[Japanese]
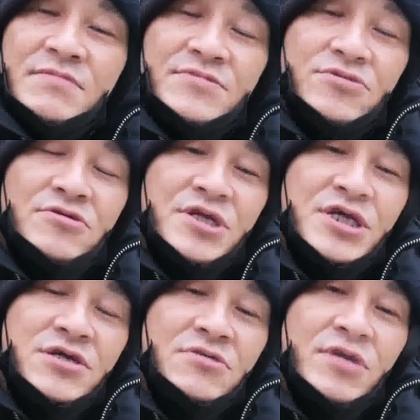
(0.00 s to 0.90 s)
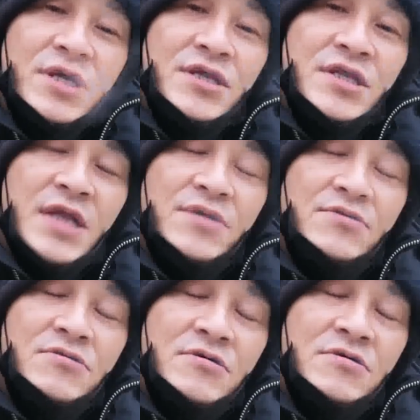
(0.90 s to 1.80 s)
その臨機応変に対
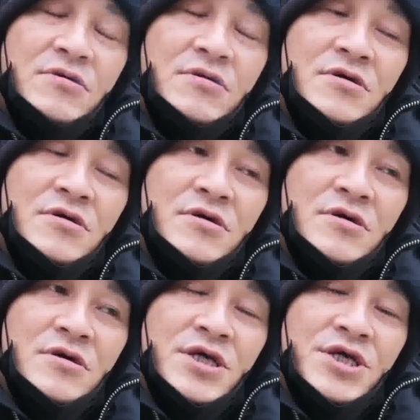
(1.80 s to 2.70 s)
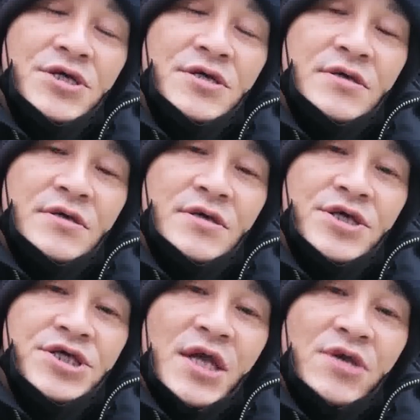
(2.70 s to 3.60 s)
応を
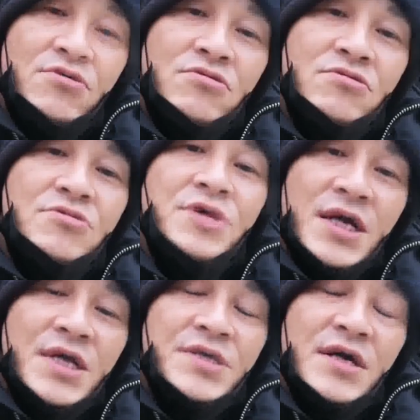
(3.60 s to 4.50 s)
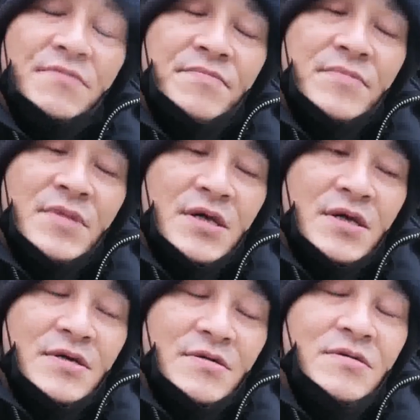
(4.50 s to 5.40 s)
しない方向だからさ、
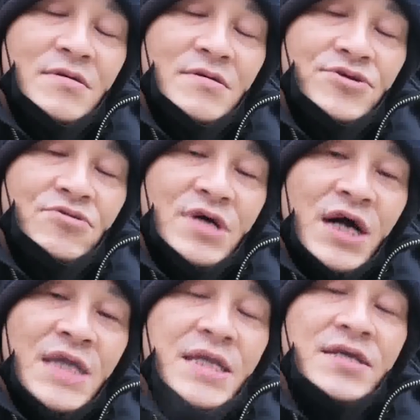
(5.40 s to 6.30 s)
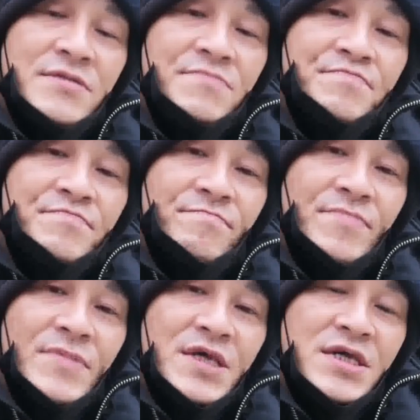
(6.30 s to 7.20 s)
すごい硬いね、
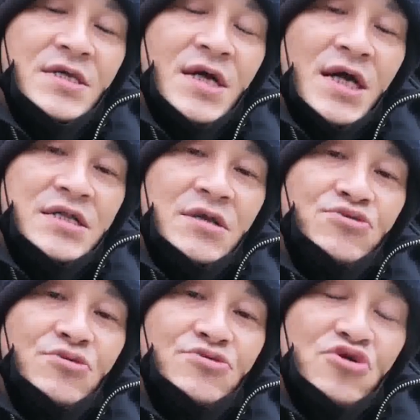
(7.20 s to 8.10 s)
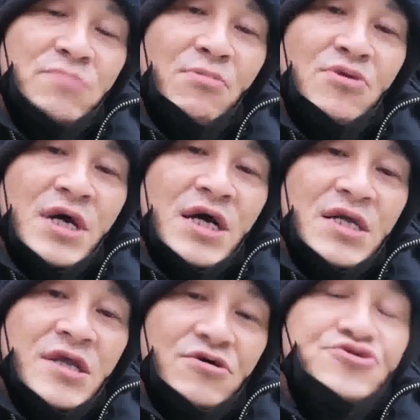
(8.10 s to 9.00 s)
一回言ったことをそれを守んな
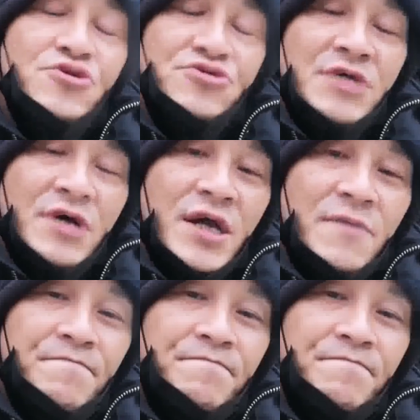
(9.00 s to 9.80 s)
かったら嘘になるから。